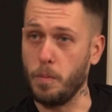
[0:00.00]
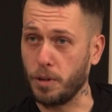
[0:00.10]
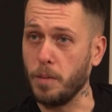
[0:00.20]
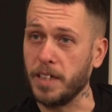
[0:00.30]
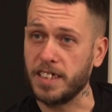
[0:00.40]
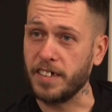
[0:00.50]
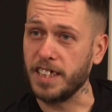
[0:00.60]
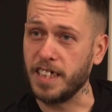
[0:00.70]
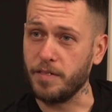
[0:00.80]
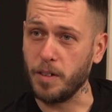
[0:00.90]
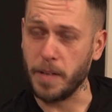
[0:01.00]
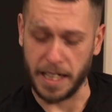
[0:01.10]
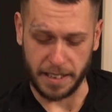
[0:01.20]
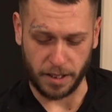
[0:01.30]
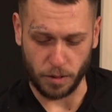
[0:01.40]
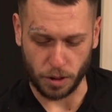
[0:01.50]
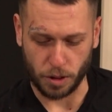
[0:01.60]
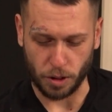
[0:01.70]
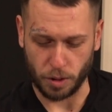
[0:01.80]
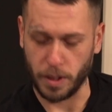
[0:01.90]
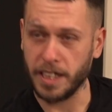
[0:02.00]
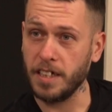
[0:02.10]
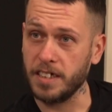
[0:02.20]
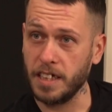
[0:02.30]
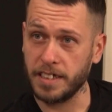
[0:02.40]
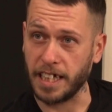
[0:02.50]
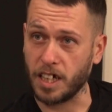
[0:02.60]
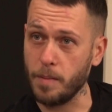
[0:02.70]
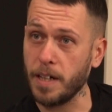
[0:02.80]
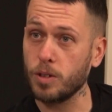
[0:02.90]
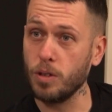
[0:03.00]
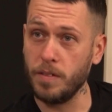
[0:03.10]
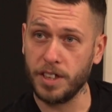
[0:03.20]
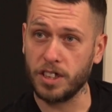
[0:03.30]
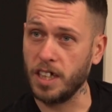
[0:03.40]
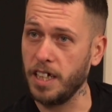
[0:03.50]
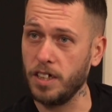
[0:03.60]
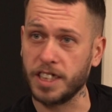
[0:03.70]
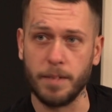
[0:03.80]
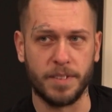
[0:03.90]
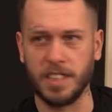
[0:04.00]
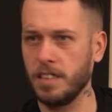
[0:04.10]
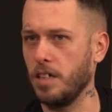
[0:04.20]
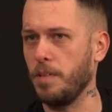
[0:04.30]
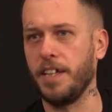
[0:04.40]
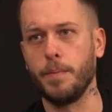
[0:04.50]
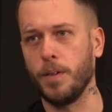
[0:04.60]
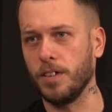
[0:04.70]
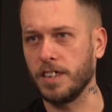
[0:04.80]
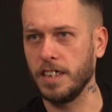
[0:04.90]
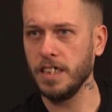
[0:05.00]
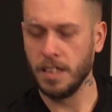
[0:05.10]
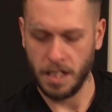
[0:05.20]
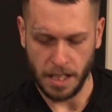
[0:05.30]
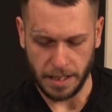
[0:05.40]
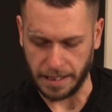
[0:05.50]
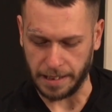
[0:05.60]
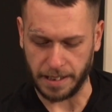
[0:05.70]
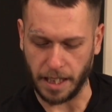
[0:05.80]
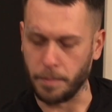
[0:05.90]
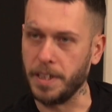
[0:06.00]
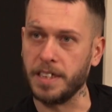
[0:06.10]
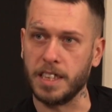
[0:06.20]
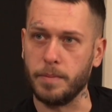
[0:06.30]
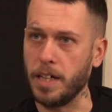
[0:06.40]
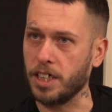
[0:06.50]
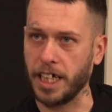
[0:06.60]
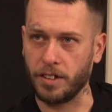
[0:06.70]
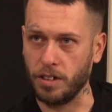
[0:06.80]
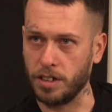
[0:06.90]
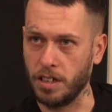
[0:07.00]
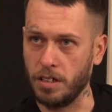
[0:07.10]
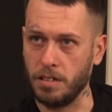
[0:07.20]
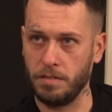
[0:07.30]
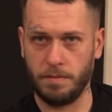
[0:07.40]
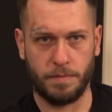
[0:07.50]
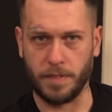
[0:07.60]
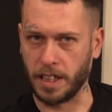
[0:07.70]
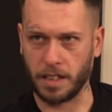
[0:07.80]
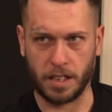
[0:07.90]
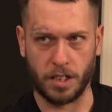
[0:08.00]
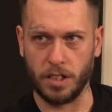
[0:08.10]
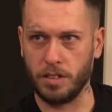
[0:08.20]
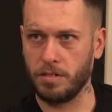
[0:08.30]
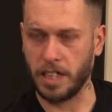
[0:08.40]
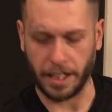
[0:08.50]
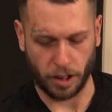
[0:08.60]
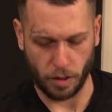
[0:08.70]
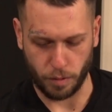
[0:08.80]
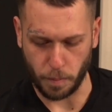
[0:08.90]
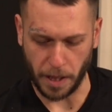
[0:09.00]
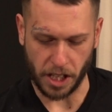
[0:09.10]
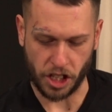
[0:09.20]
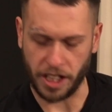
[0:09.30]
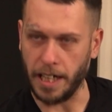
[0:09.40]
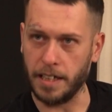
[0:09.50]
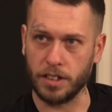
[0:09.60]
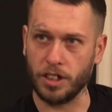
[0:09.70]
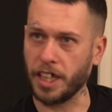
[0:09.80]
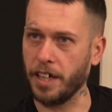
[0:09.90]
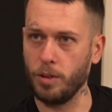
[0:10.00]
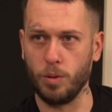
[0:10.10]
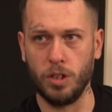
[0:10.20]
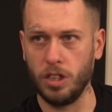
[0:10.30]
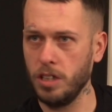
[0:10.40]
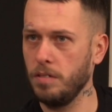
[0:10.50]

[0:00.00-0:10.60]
peut commencer avec les informations du tournoi. Oui. Ça commence au lever du soleil le samedi, comme l'année passée. Ça se termine dimanche 14h. Fait que tant que vous pêchez dans ce créneau-là,